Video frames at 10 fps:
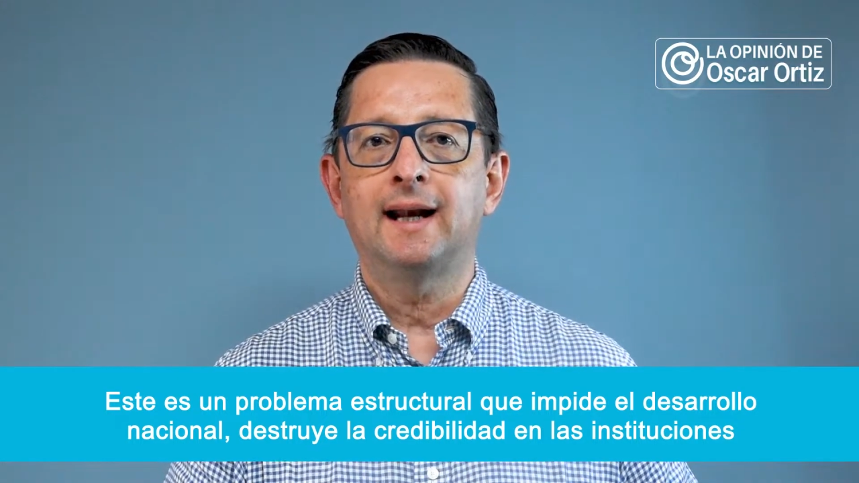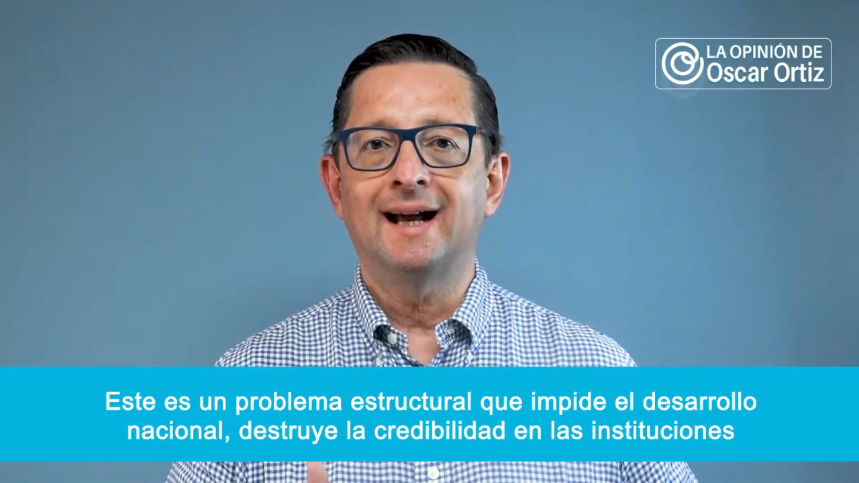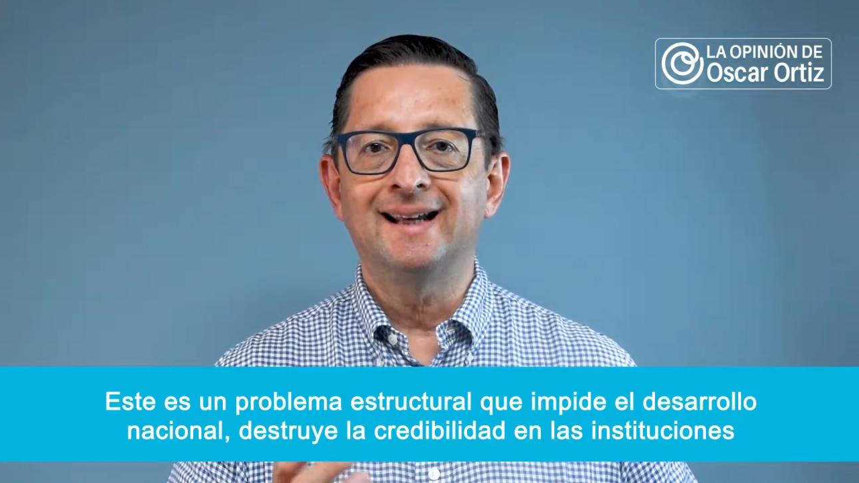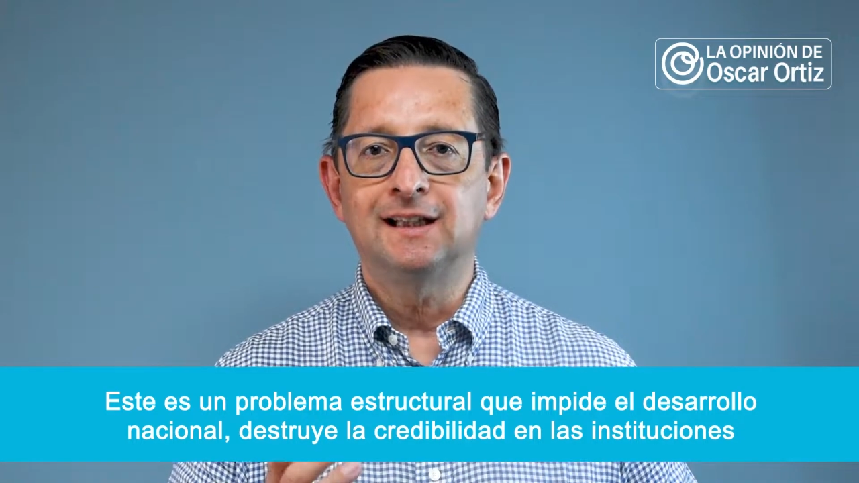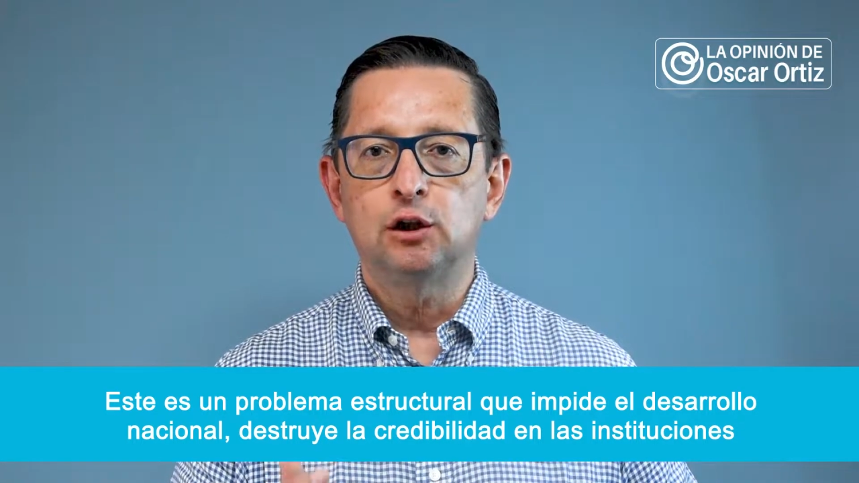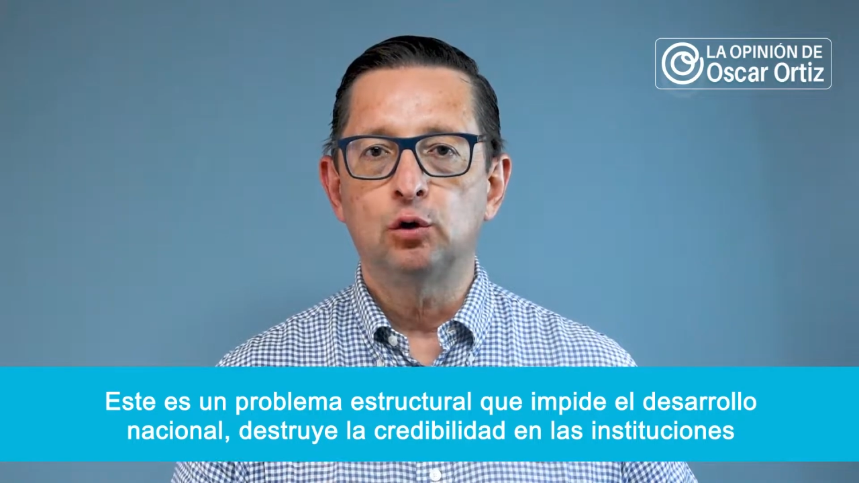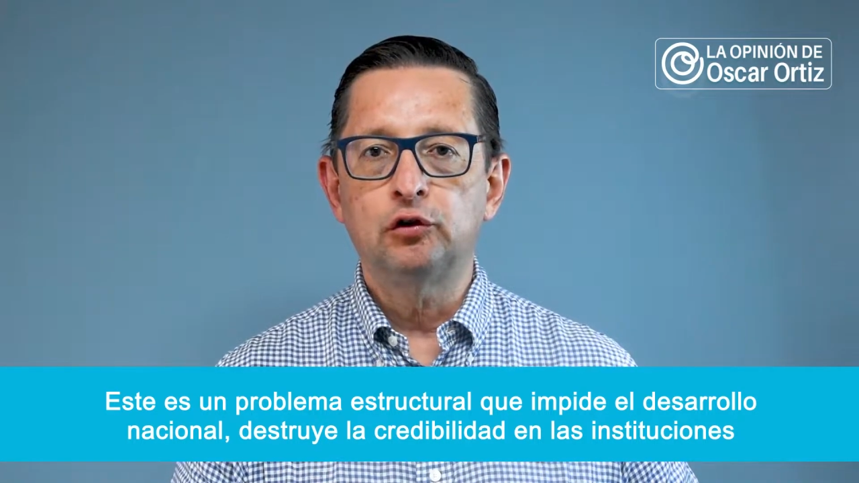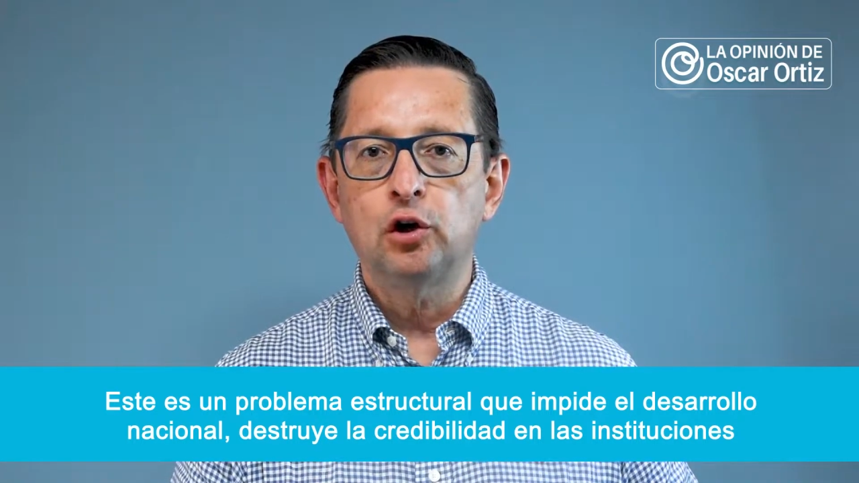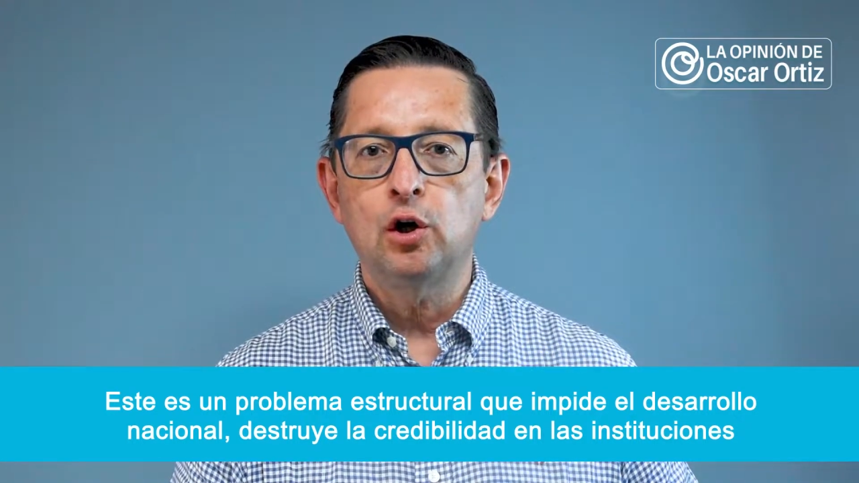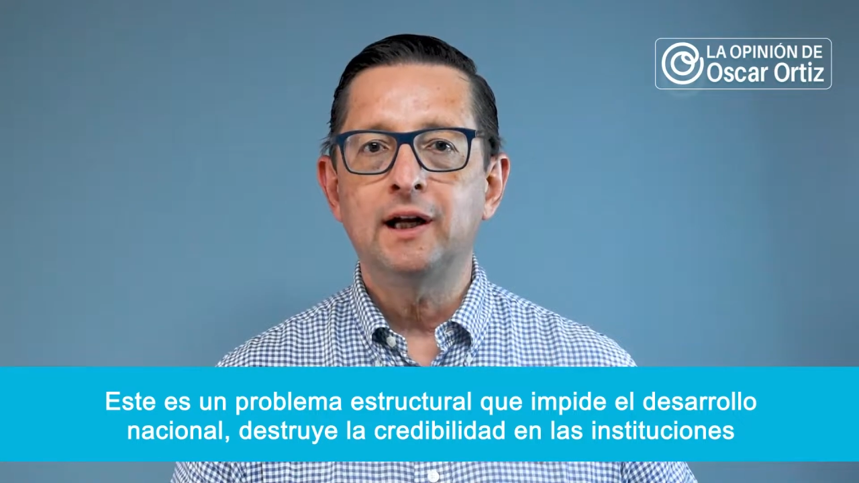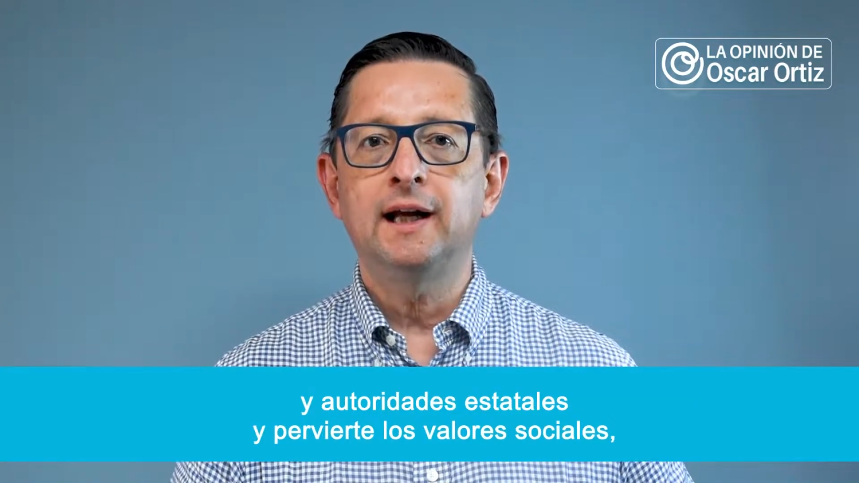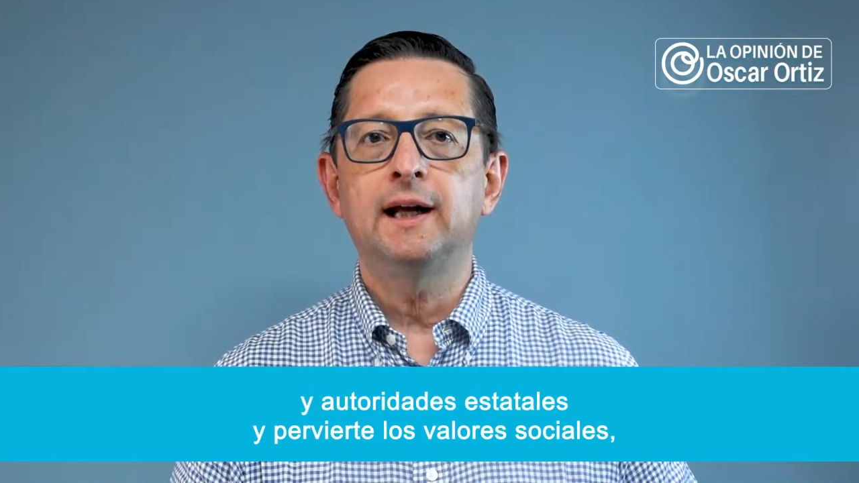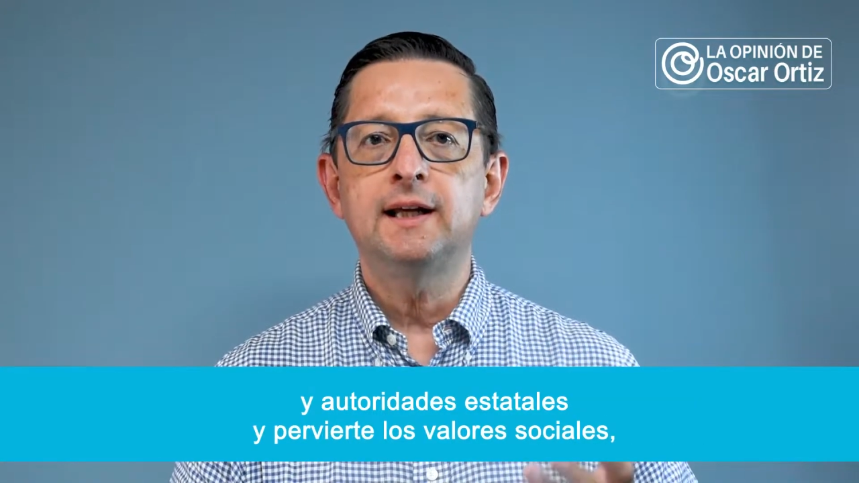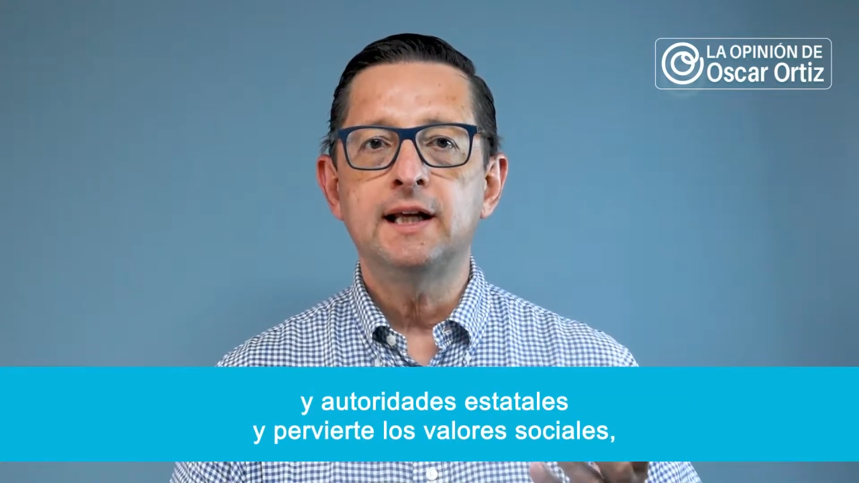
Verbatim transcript: en las instituciones